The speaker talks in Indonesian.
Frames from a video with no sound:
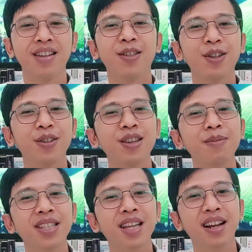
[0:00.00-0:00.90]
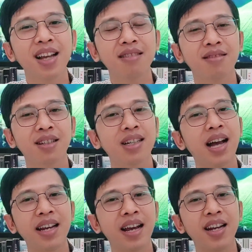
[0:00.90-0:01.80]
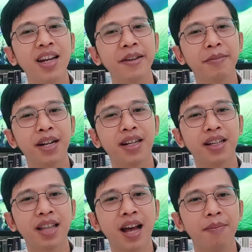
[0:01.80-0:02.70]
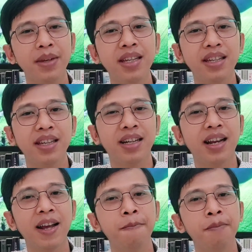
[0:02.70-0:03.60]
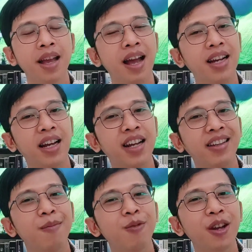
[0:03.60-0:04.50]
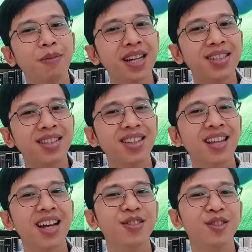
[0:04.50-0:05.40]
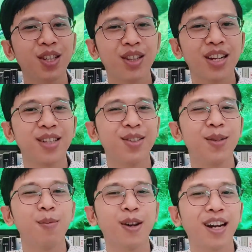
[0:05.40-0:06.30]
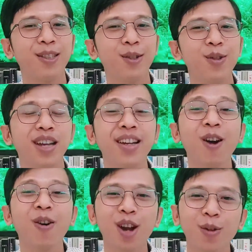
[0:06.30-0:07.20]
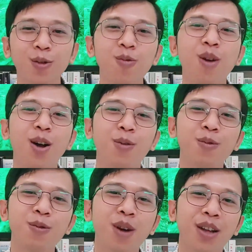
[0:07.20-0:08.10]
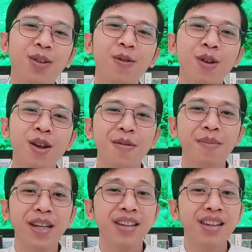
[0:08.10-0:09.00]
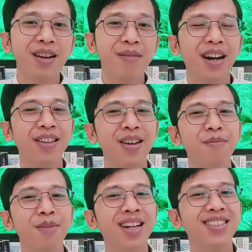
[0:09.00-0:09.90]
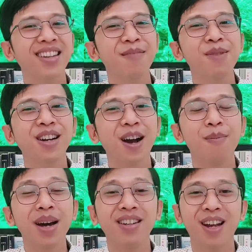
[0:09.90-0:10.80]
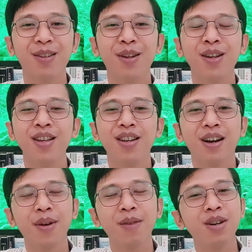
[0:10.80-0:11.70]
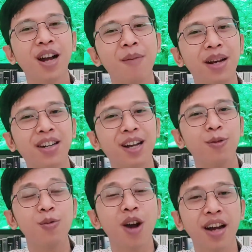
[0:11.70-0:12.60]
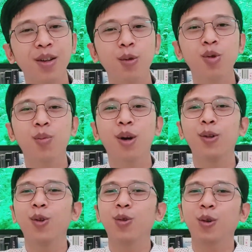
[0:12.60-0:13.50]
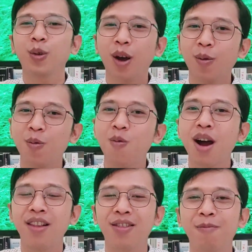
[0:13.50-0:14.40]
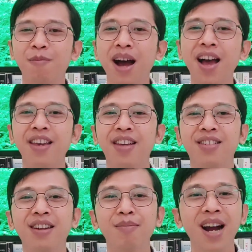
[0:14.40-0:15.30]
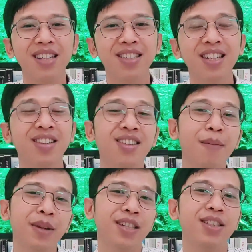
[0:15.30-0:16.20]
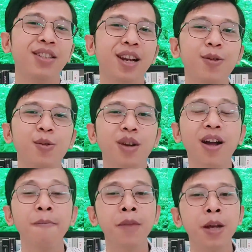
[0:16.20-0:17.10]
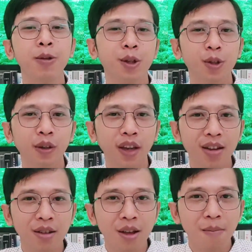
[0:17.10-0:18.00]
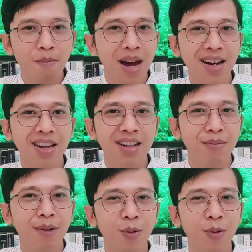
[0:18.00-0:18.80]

Nah, contohnya misalkan eh, anak-anak yang berada di tahap ini adalah anak-anak yang mulai belajar tentang cerita dan simbol religius dari orang tua, guru atau media. Makanya mereka sering menggambarkan apa menggambarkan Tuhan itu sebagai sosok yang kuat, baik dan mengasihi, tetapi di sisi lain juga sosok yang marah dan